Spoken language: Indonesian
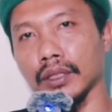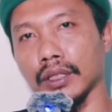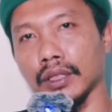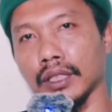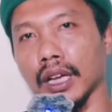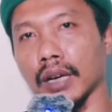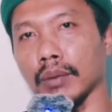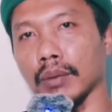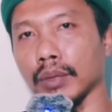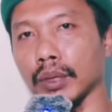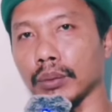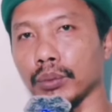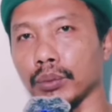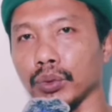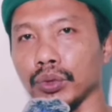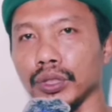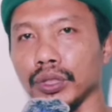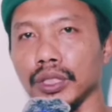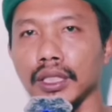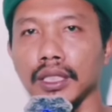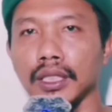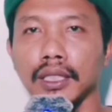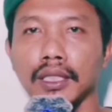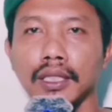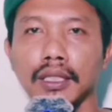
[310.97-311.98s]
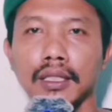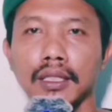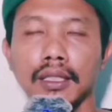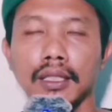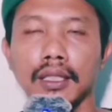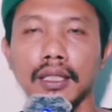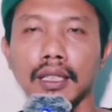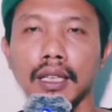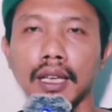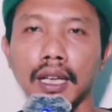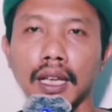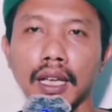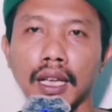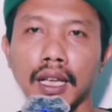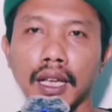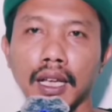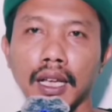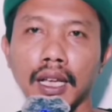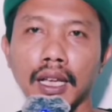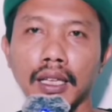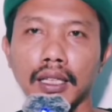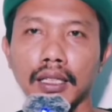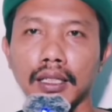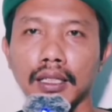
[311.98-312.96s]
yang berbunyi
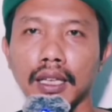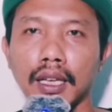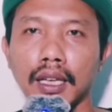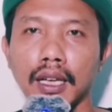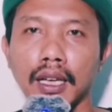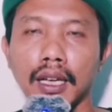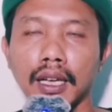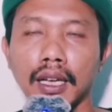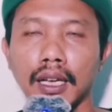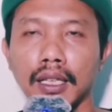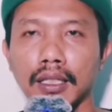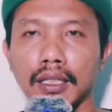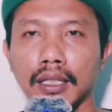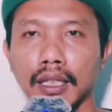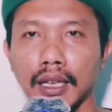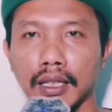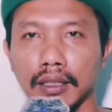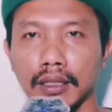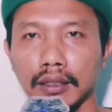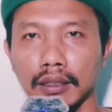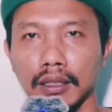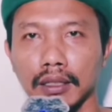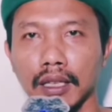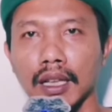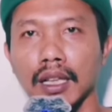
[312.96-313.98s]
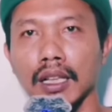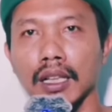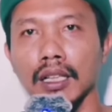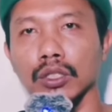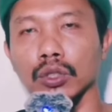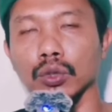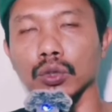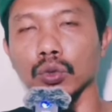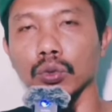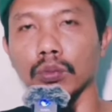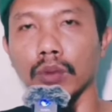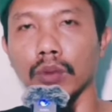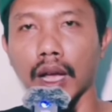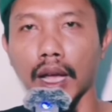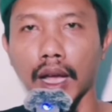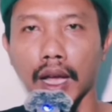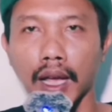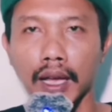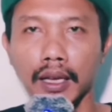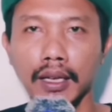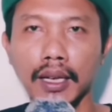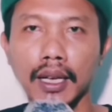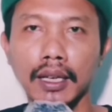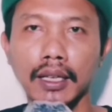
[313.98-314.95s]
la ilaha illa anta
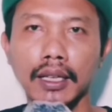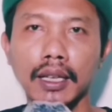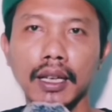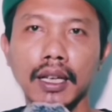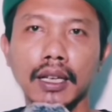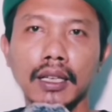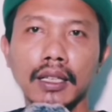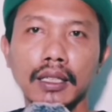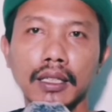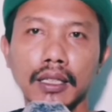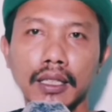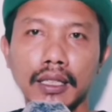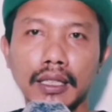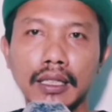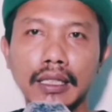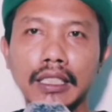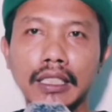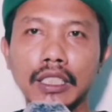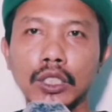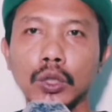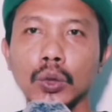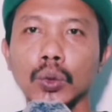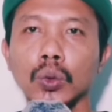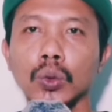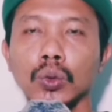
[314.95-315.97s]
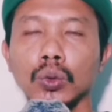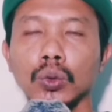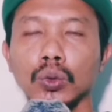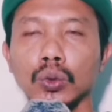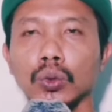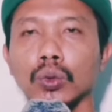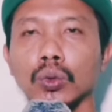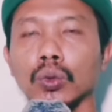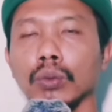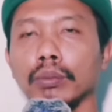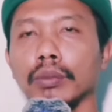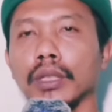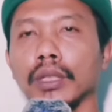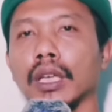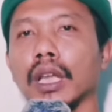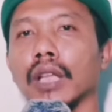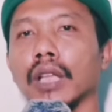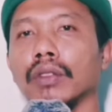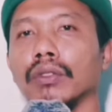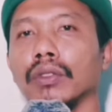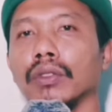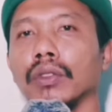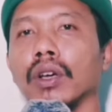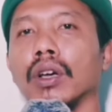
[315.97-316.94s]
subhanaka inni kuntu
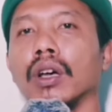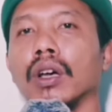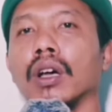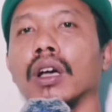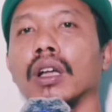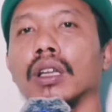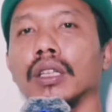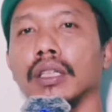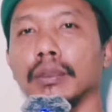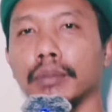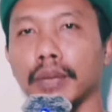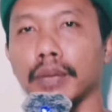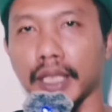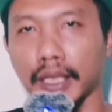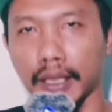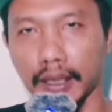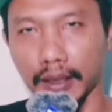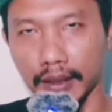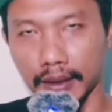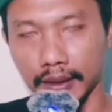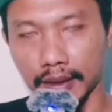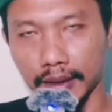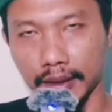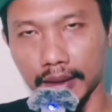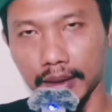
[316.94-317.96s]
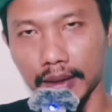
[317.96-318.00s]
minadh dhalimin